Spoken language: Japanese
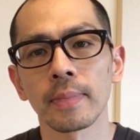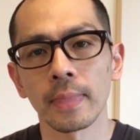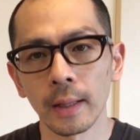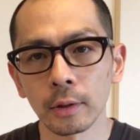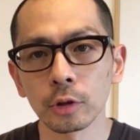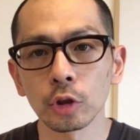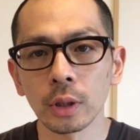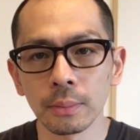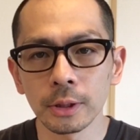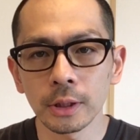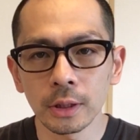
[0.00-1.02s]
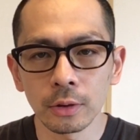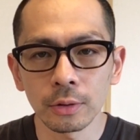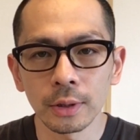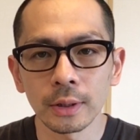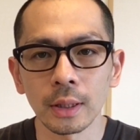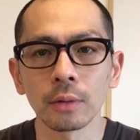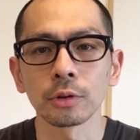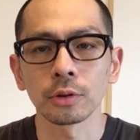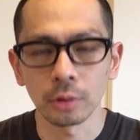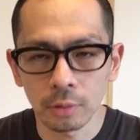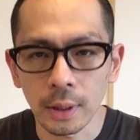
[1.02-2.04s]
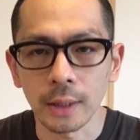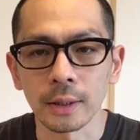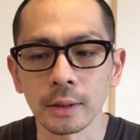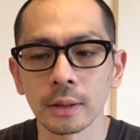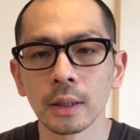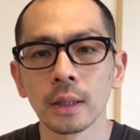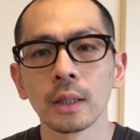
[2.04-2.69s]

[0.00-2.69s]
ね、これは厳しいようですけど、そうなんです。